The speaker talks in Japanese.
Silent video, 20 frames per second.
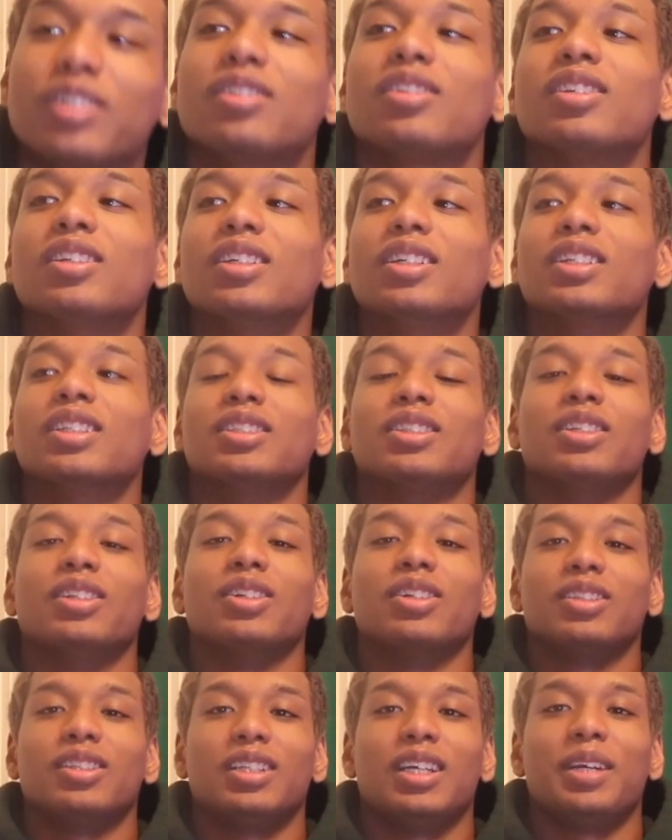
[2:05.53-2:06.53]
クスという
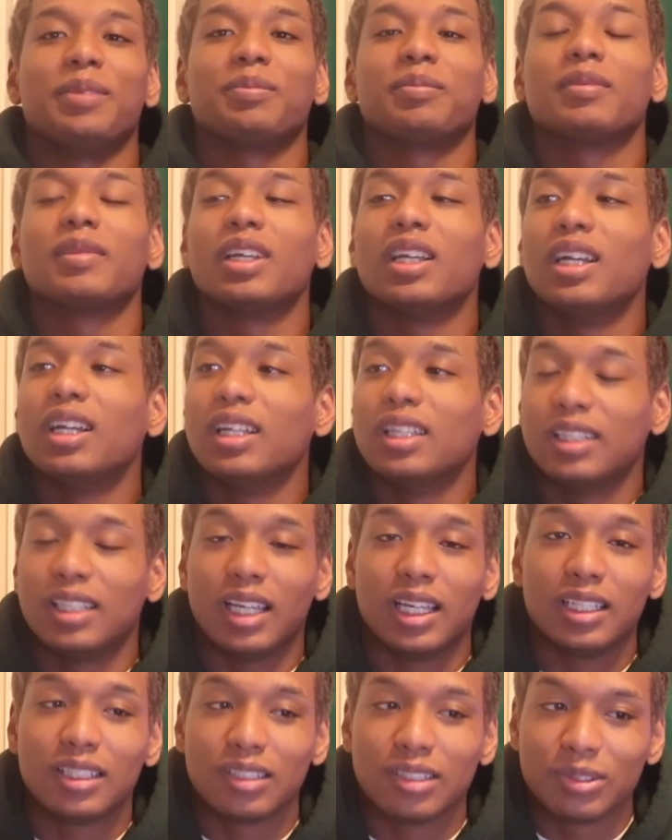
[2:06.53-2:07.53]
ことで
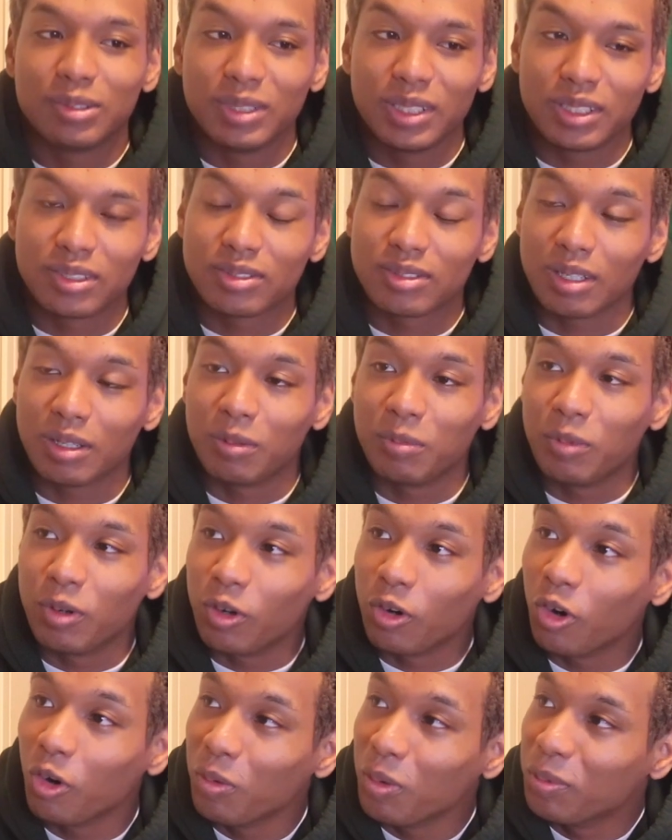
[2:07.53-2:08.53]
ナイキのフリックスはも
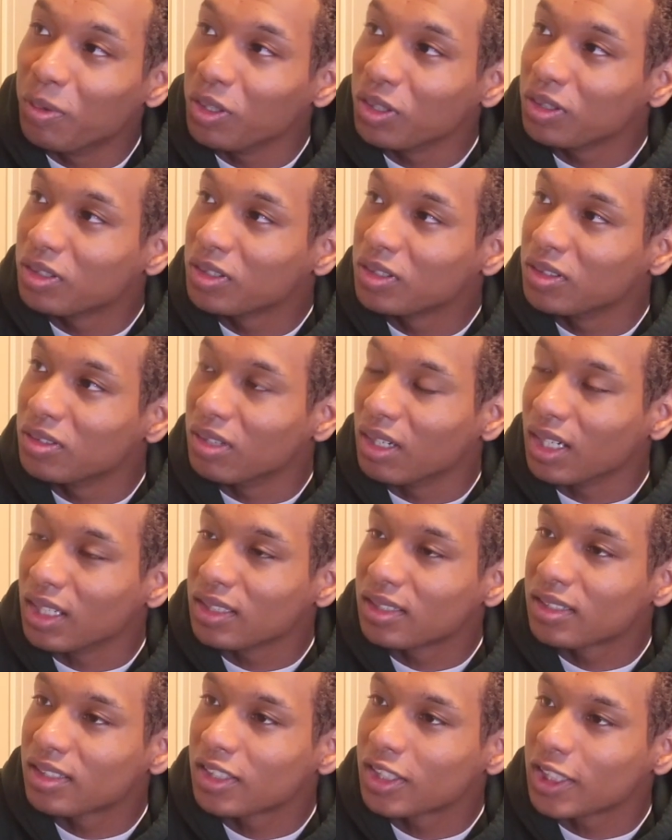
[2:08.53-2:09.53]
うほぼ僕は
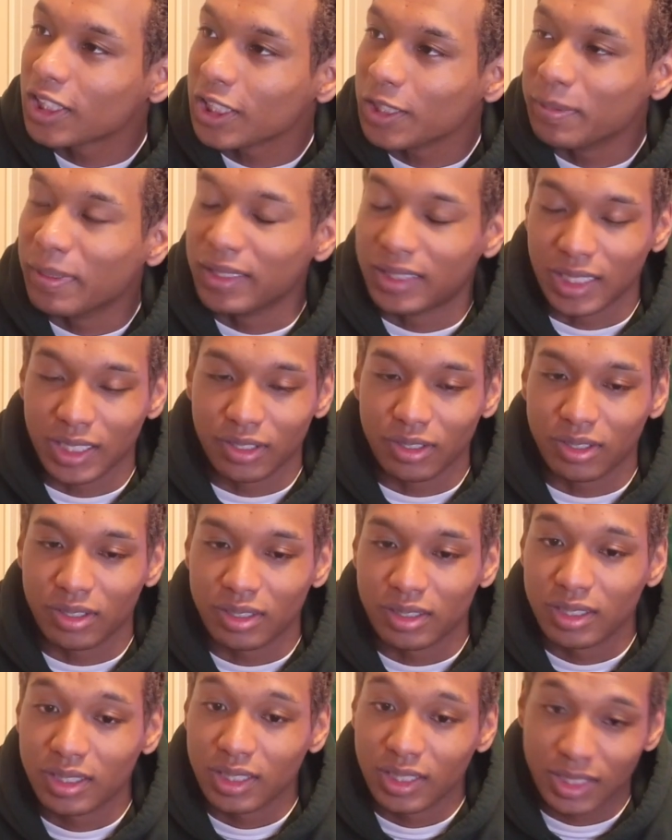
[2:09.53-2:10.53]
全て
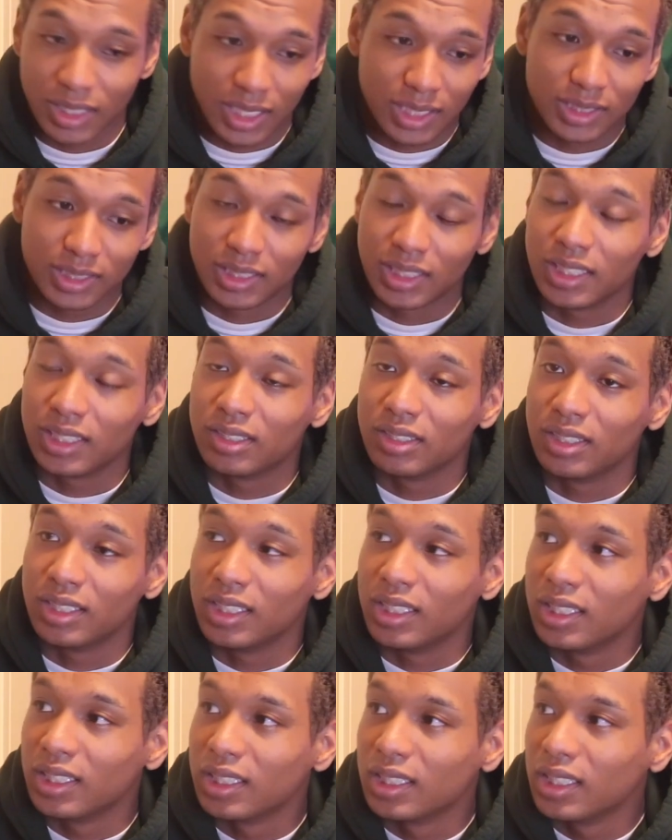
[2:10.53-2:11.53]
のランキング
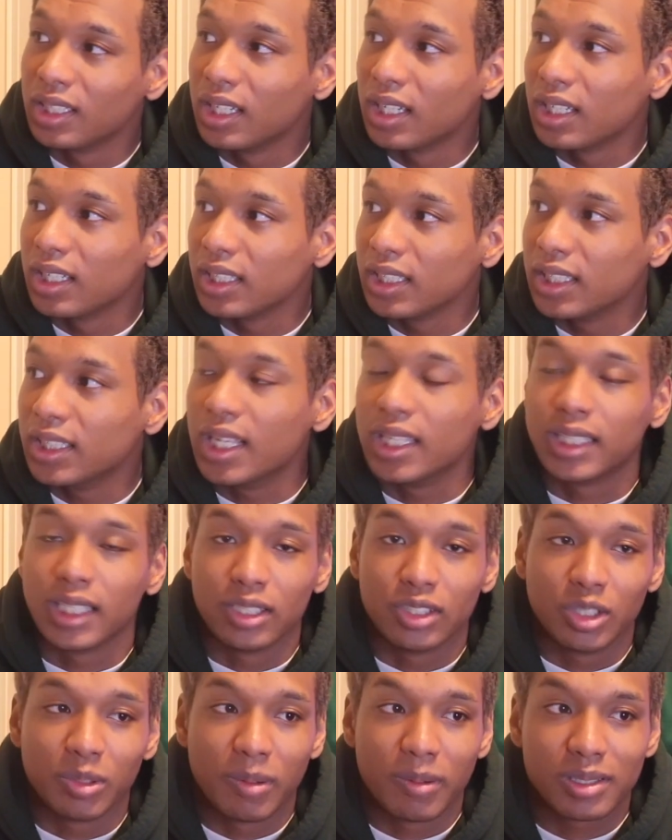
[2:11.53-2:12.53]
に入れて
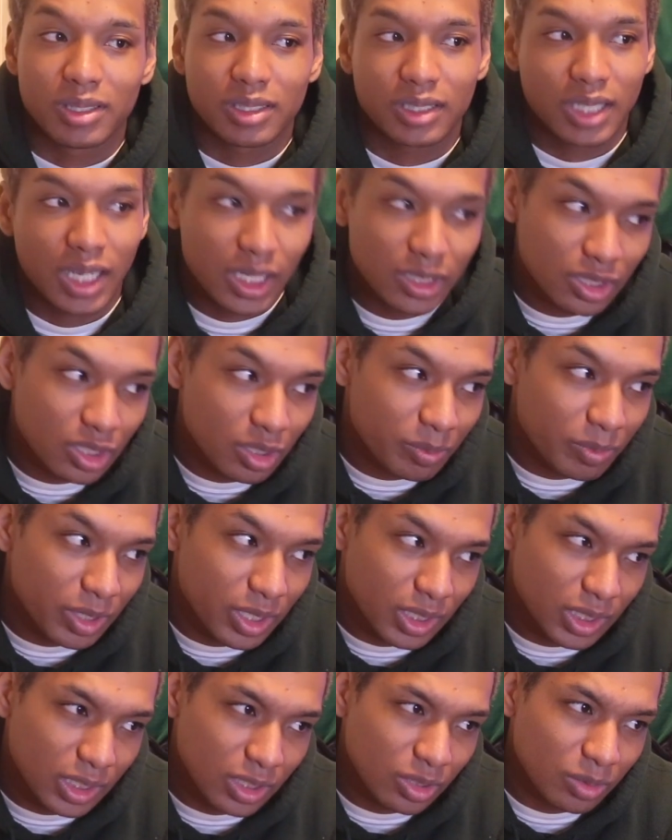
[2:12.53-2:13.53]
ると思いますガードにも入
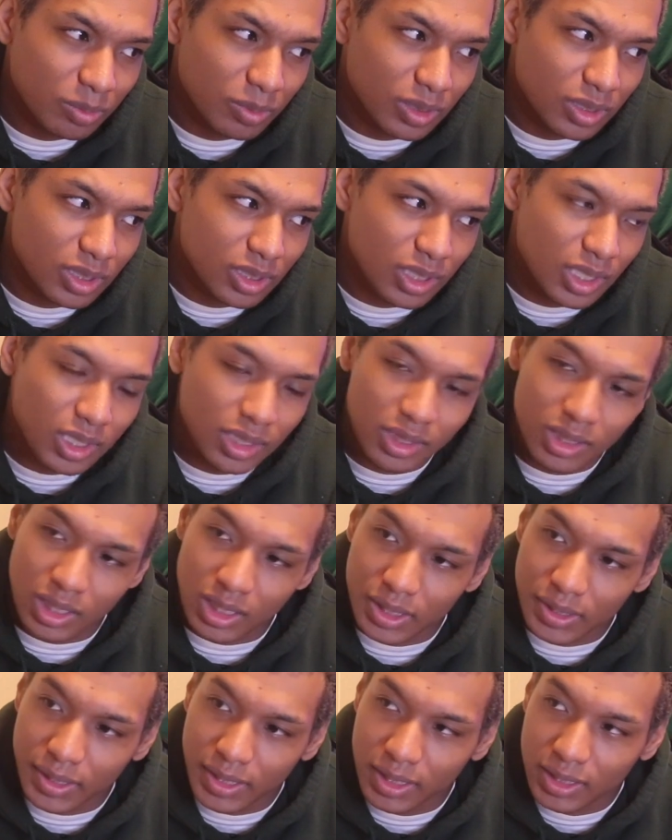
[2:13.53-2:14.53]
れたと思うしセンター
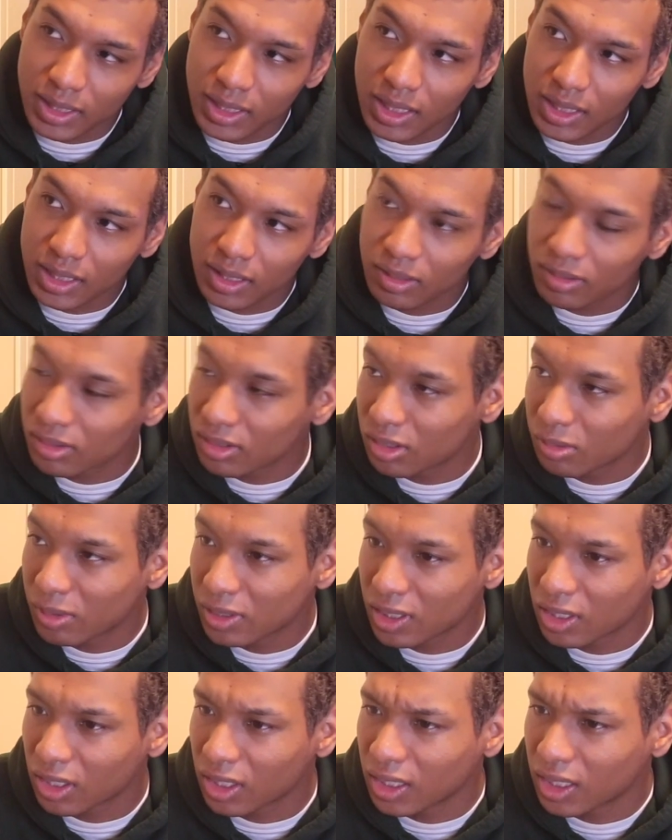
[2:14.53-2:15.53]
には入れてないけどおすすめし
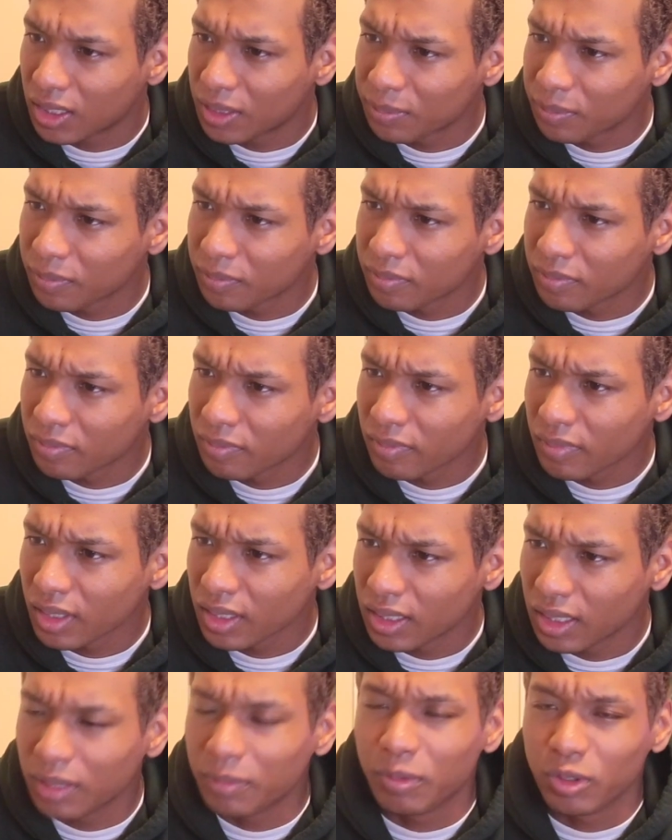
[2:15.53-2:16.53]
てたか
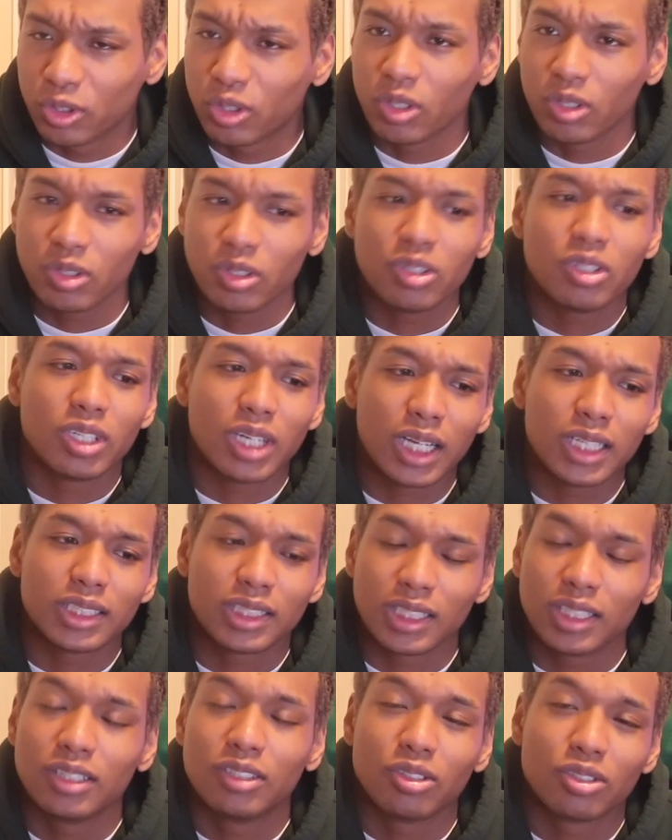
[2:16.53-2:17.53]
なもうどの
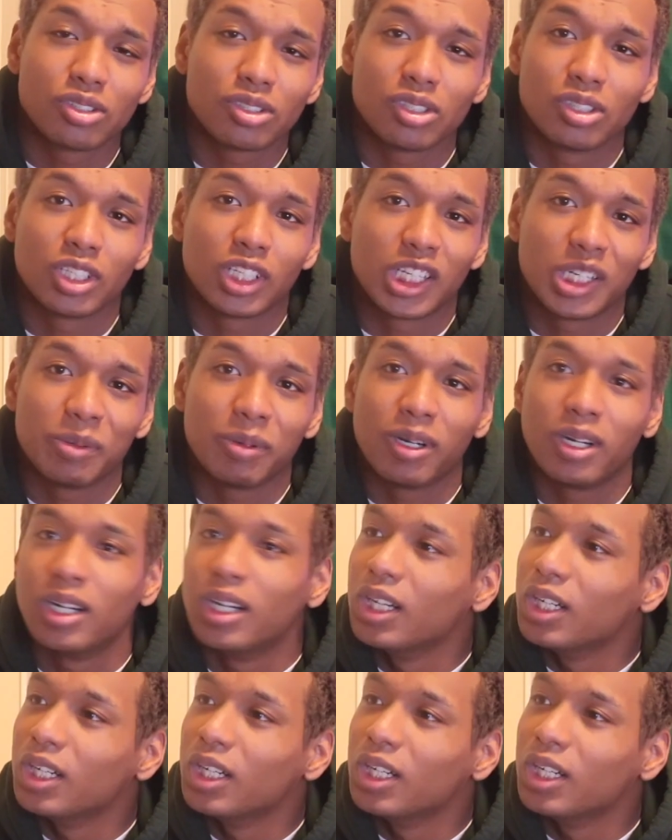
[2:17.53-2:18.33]
ランキングを作る時にも